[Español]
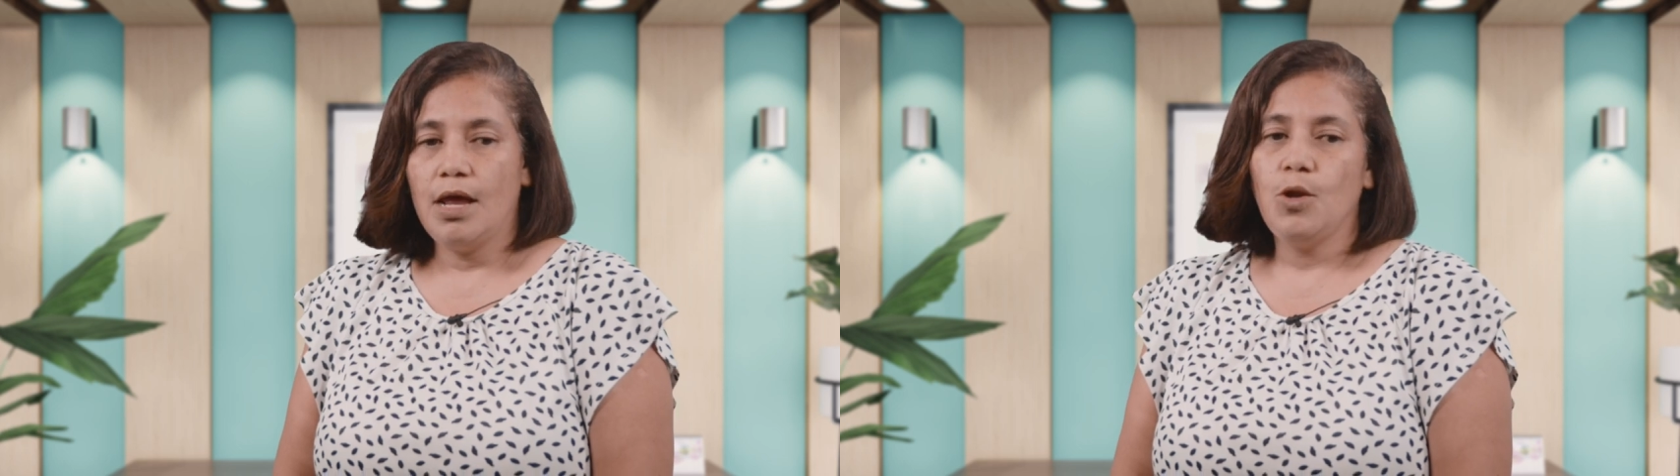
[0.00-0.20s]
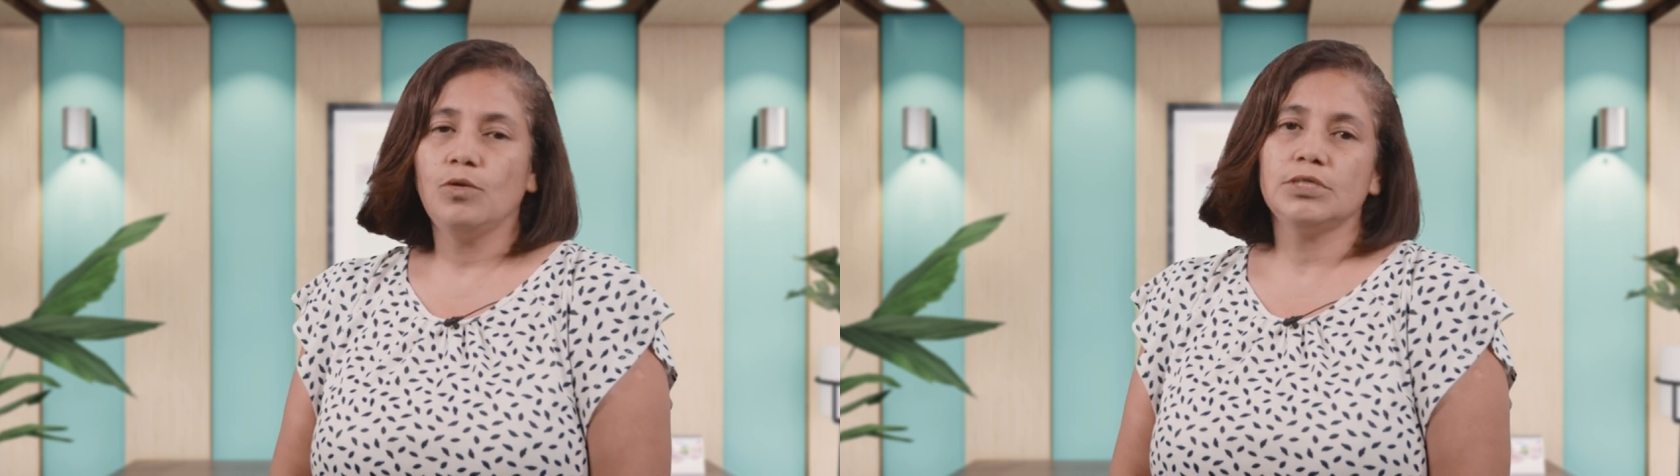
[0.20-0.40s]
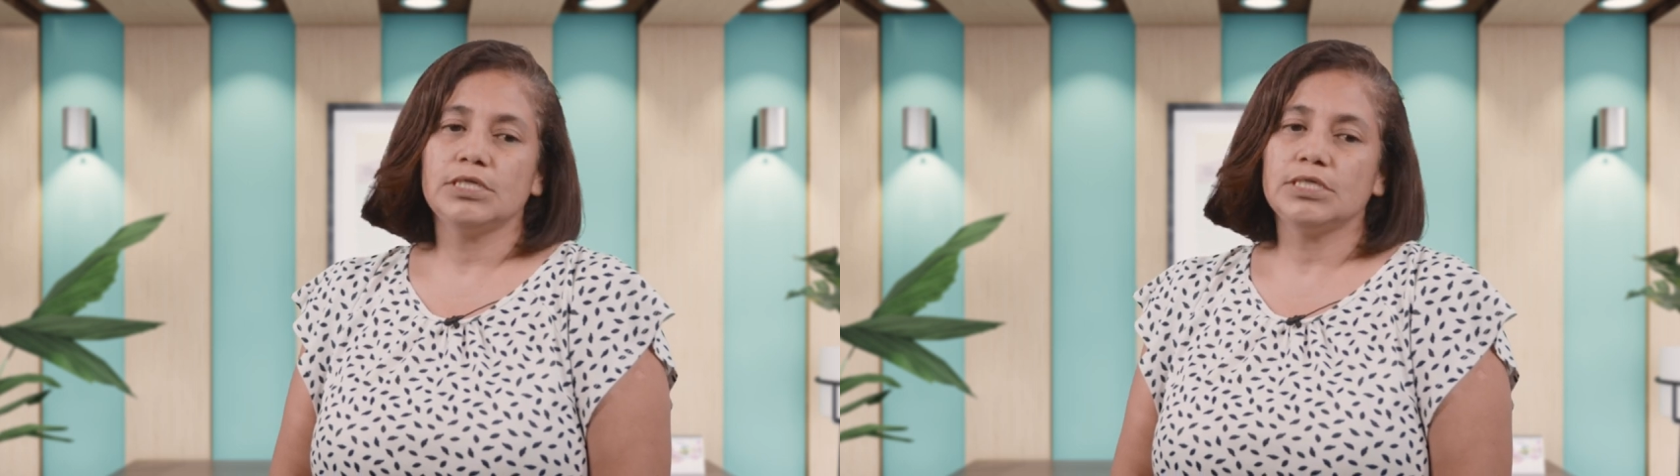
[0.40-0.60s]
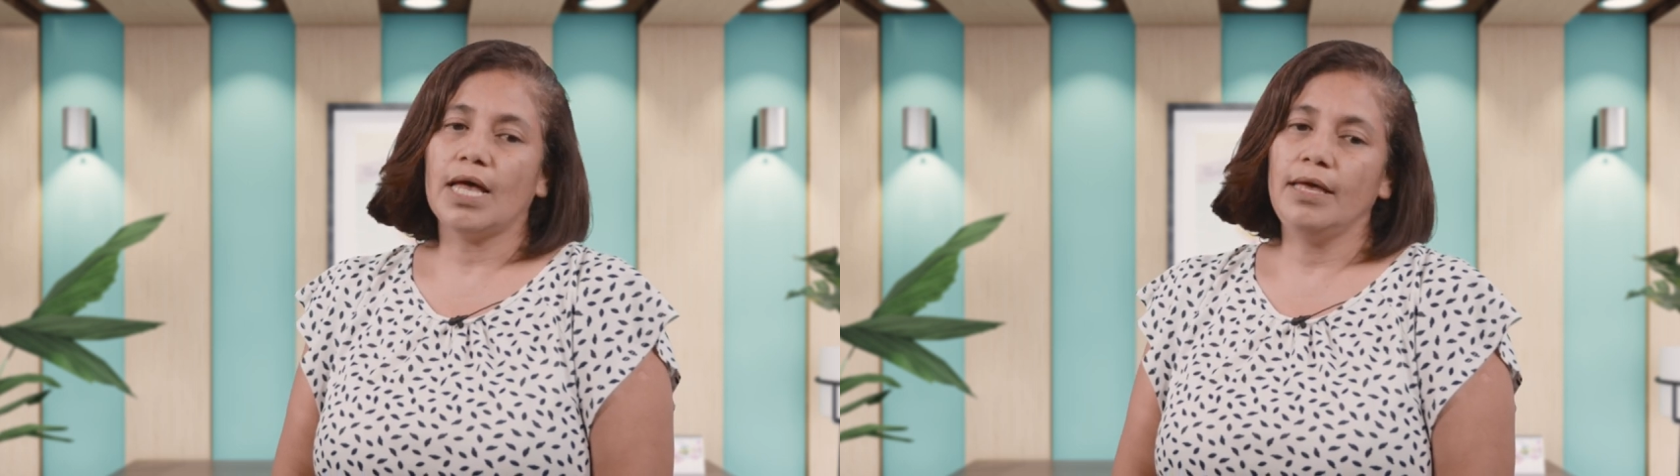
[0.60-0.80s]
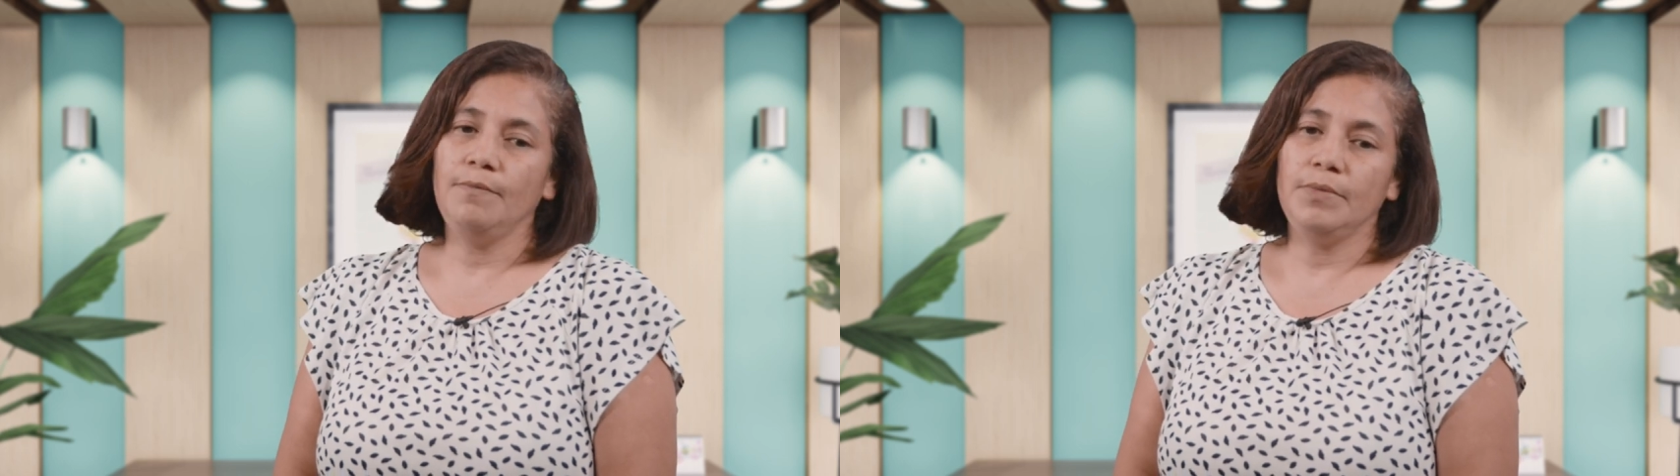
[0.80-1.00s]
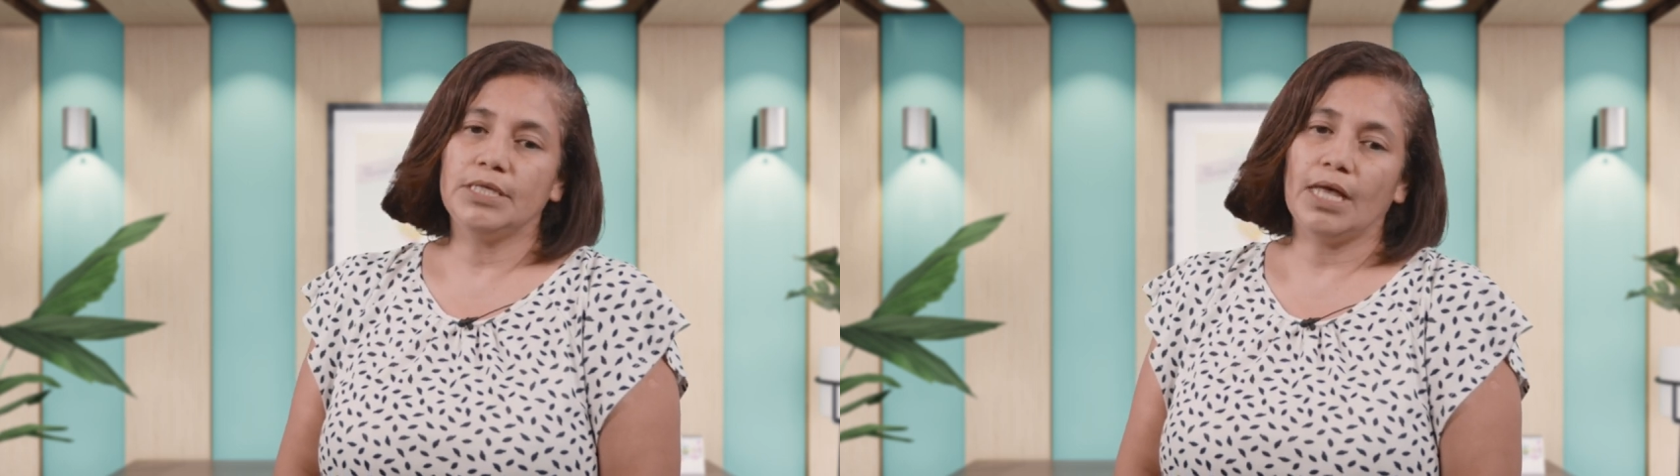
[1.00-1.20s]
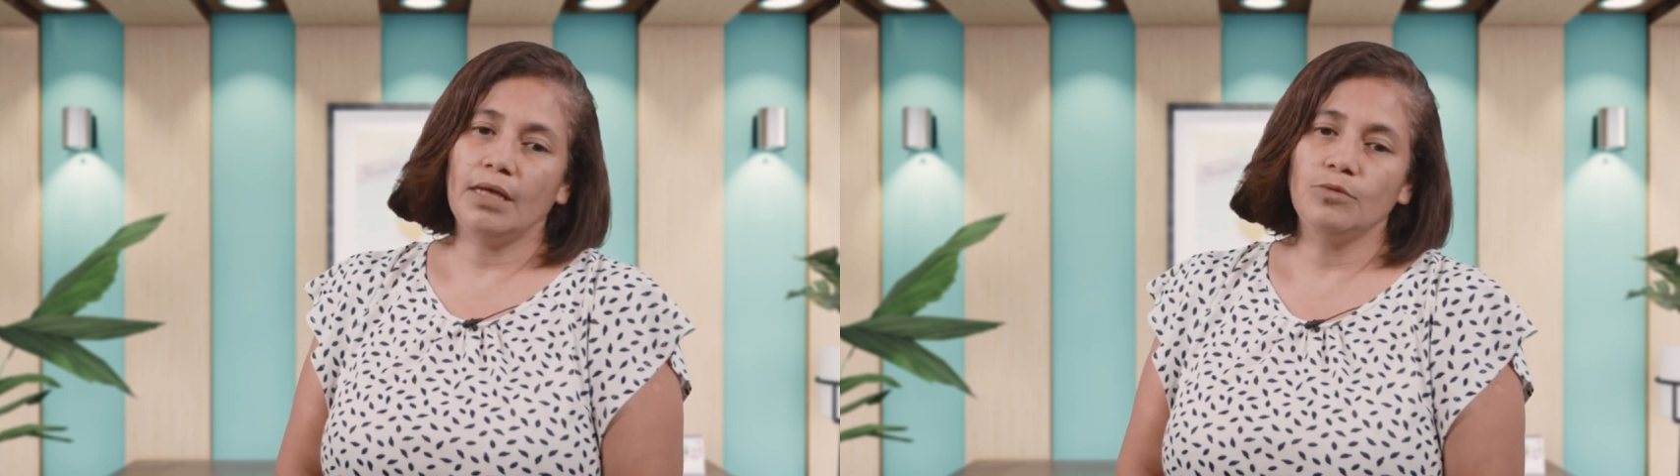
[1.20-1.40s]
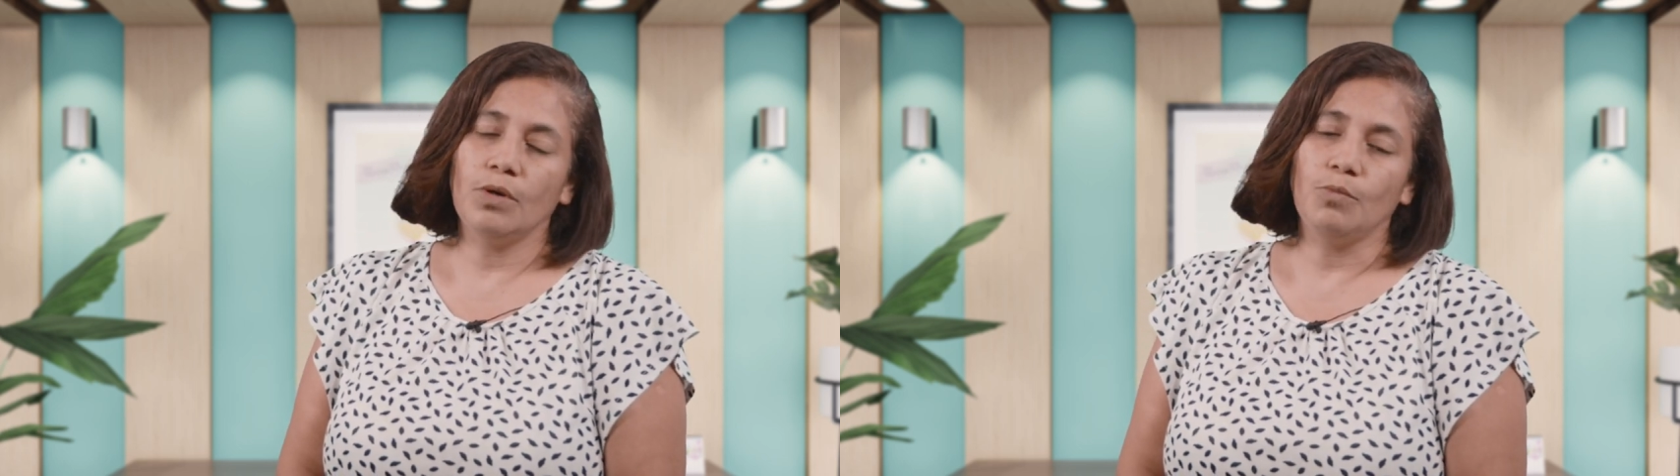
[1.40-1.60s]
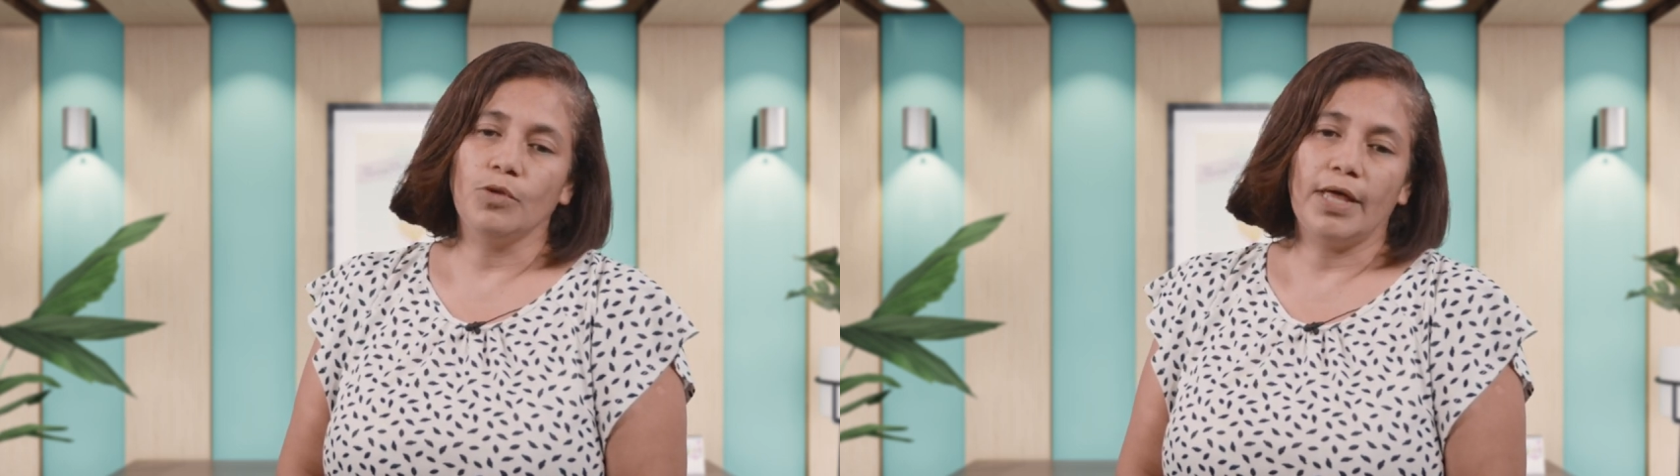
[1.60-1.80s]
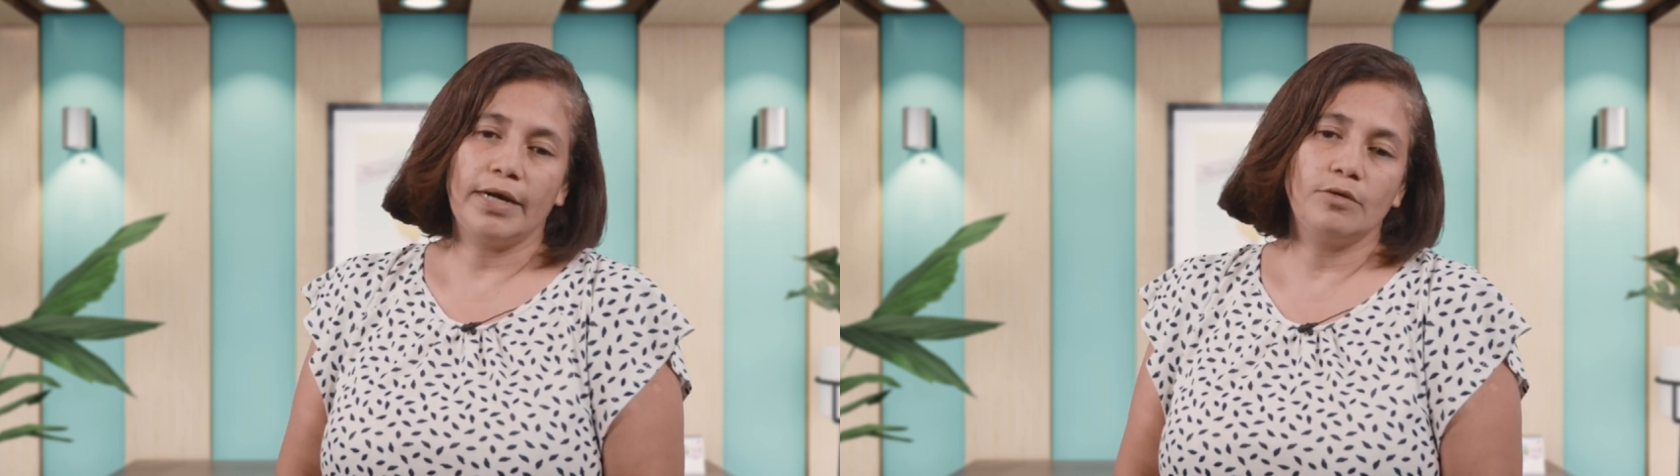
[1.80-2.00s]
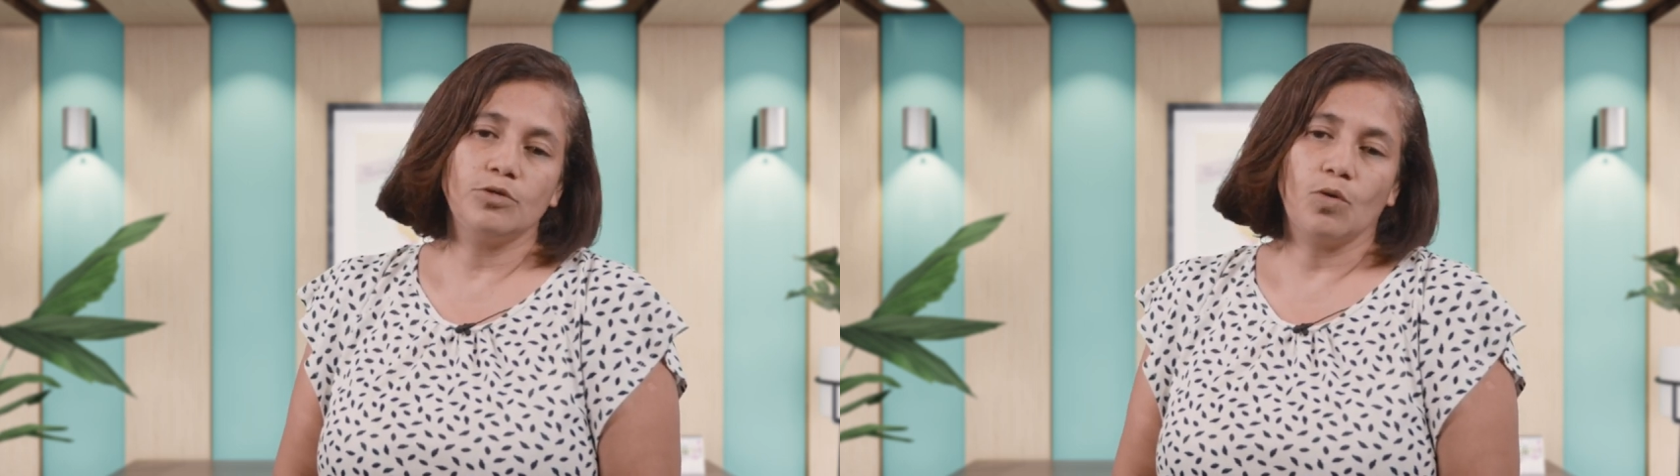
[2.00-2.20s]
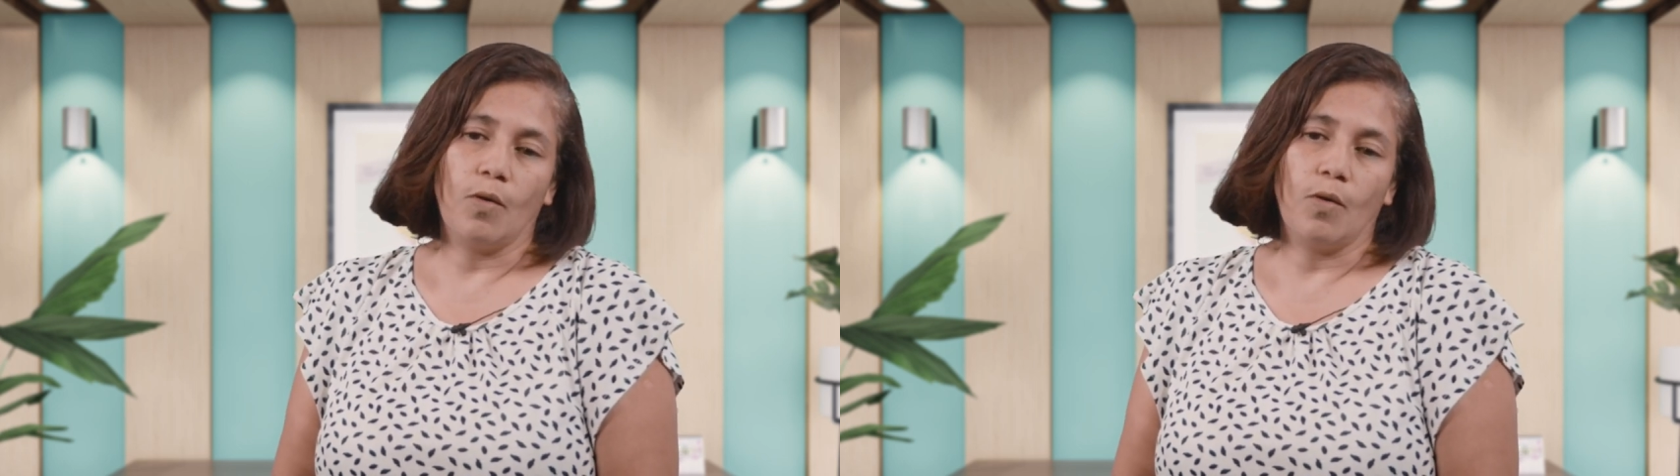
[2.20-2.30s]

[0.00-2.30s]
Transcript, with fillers: nos está invitando a mudarnos